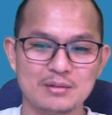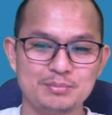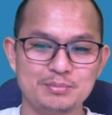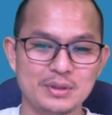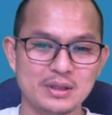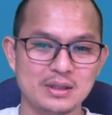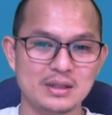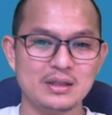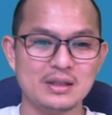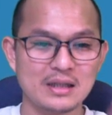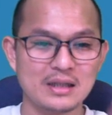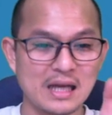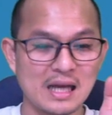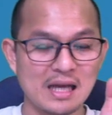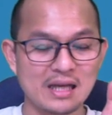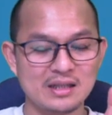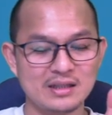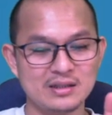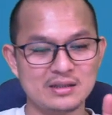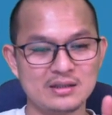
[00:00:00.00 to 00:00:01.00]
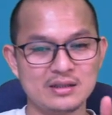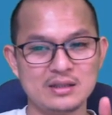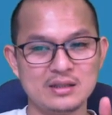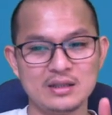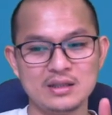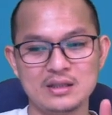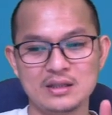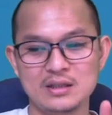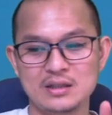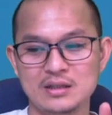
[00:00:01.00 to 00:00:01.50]
vì ngay
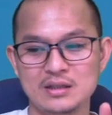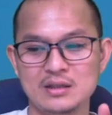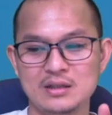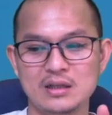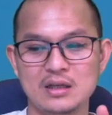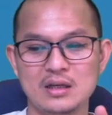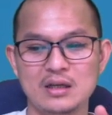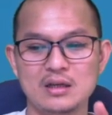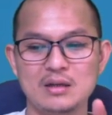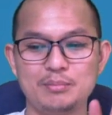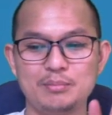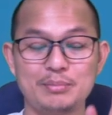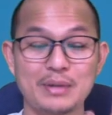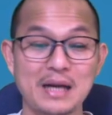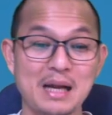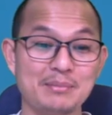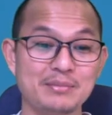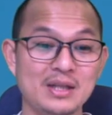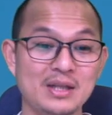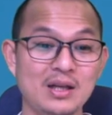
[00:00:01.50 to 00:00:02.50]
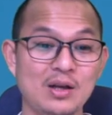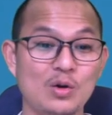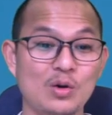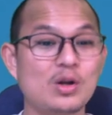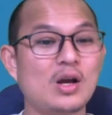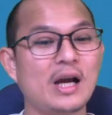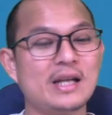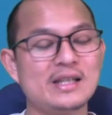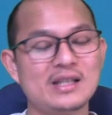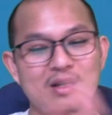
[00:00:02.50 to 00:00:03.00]
thì pram này lỗ
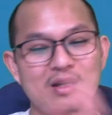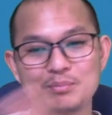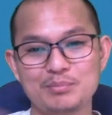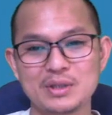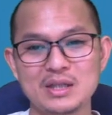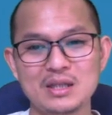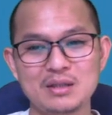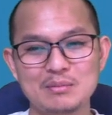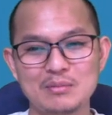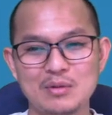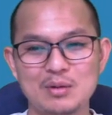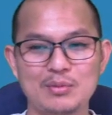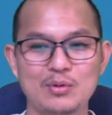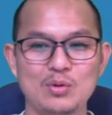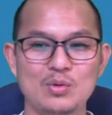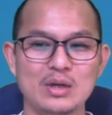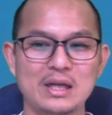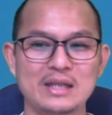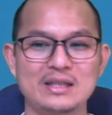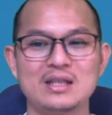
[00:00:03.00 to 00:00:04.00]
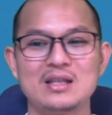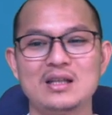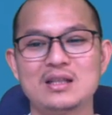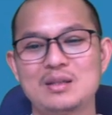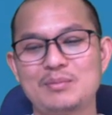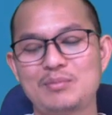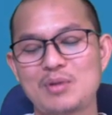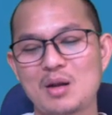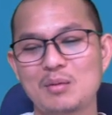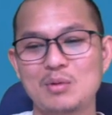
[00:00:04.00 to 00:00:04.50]
đồng ai chỉ đặc biệt bom phun để tranh lệch
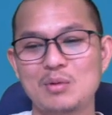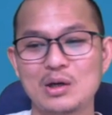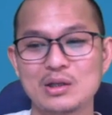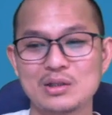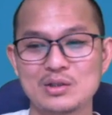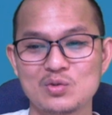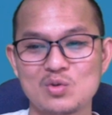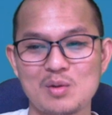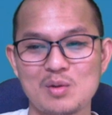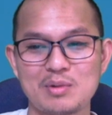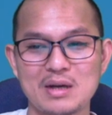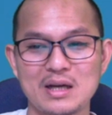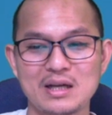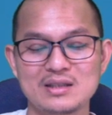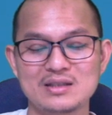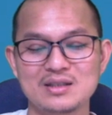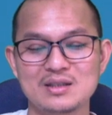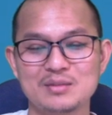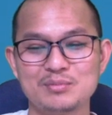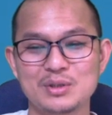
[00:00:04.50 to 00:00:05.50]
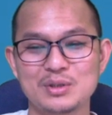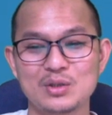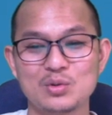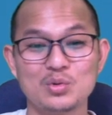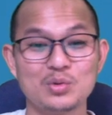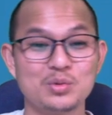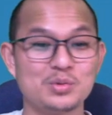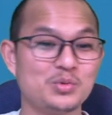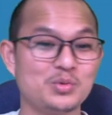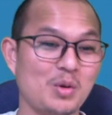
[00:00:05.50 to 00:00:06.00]
tập hợp một chuột hơi dừng
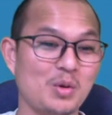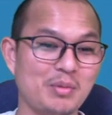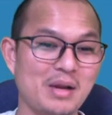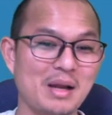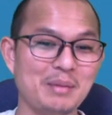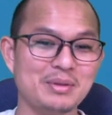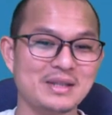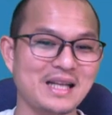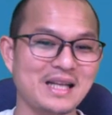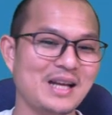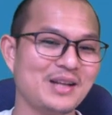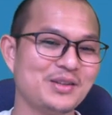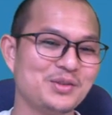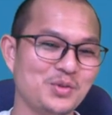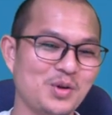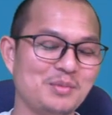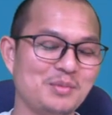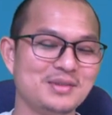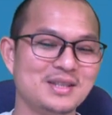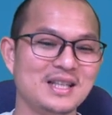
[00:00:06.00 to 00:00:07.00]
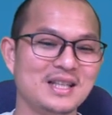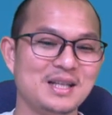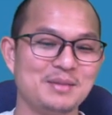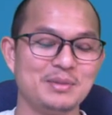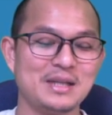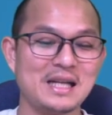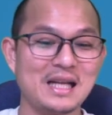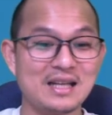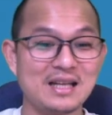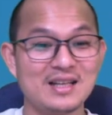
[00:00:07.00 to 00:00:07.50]
tụ chuột đấy phần tay chuột
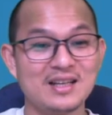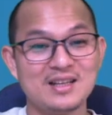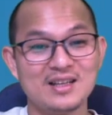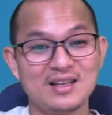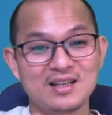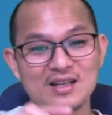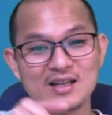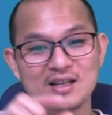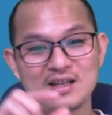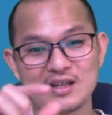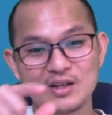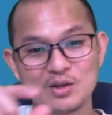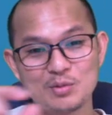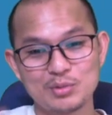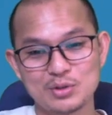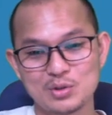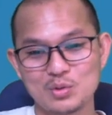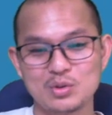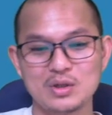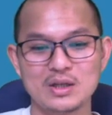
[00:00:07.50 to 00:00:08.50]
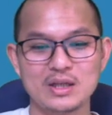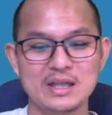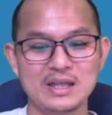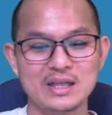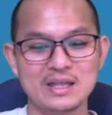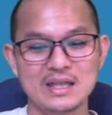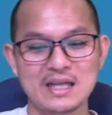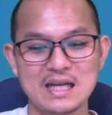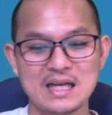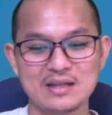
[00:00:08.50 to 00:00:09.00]
bây đây trong một tu nơi
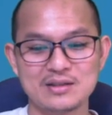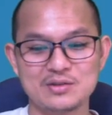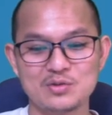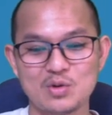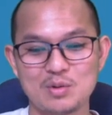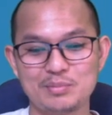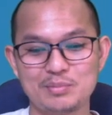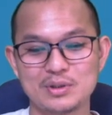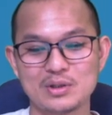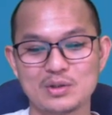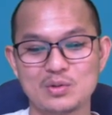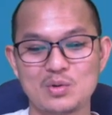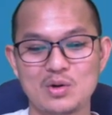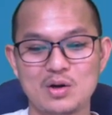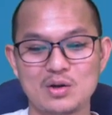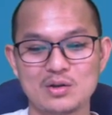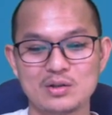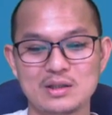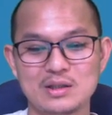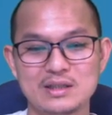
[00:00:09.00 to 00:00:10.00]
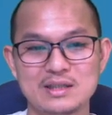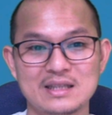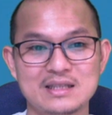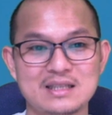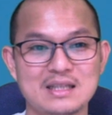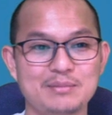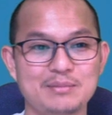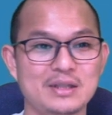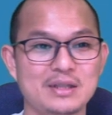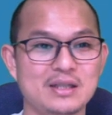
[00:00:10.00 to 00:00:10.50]
này cái đã chuột phần tụ học chặt
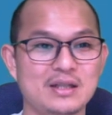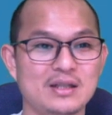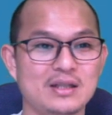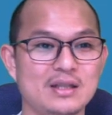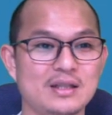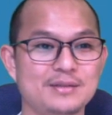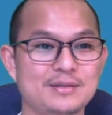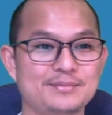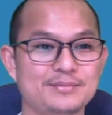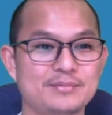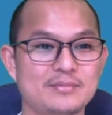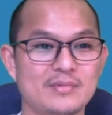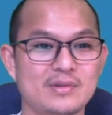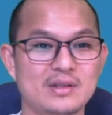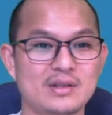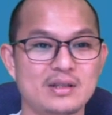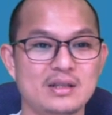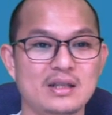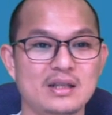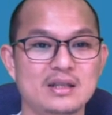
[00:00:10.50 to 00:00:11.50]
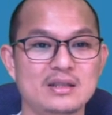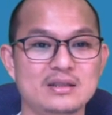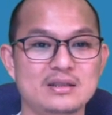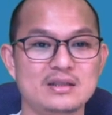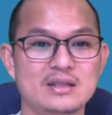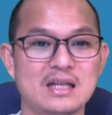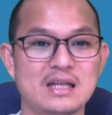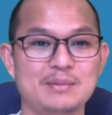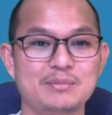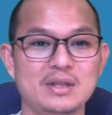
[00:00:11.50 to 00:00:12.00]
sập này rồi nè nơi
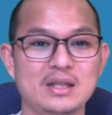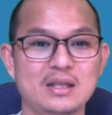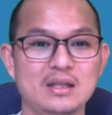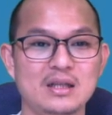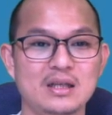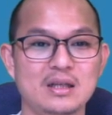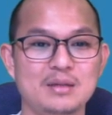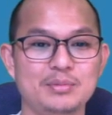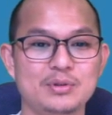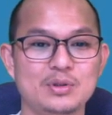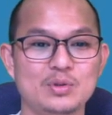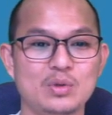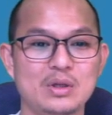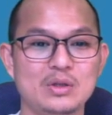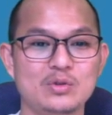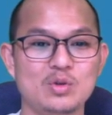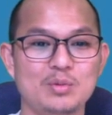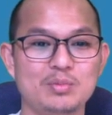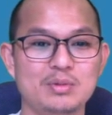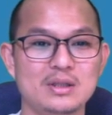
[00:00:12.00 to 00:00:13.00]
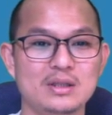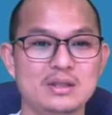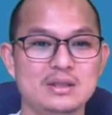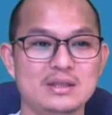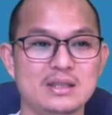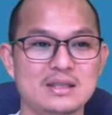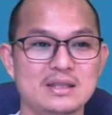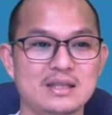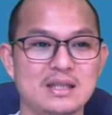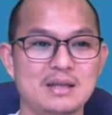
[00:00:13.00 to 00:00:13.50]
năm đấy phần tụ để chuột cứ
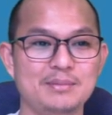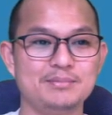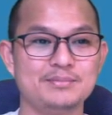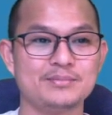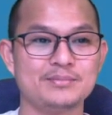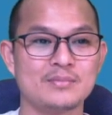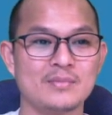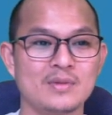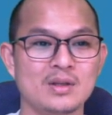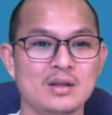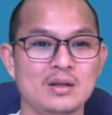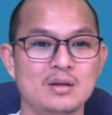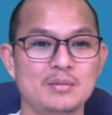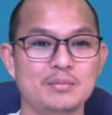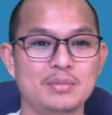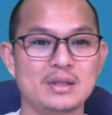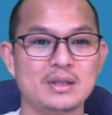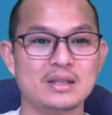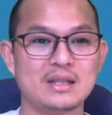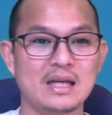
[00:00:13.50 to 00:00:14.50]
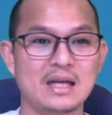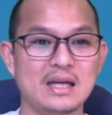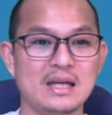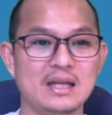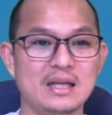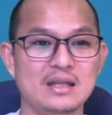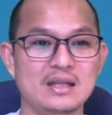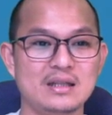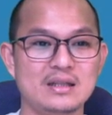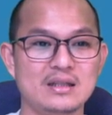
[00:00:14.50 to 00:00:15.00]
chặt sập phần
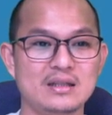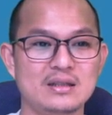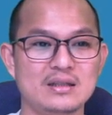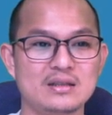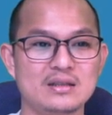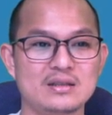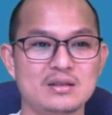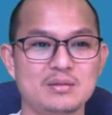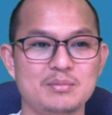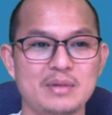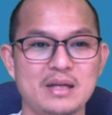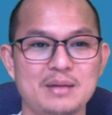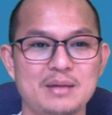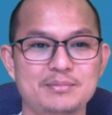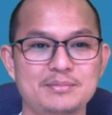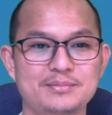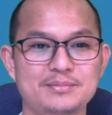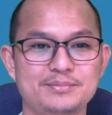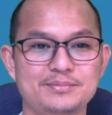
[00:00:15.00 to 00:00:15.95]
tay sầm mẹp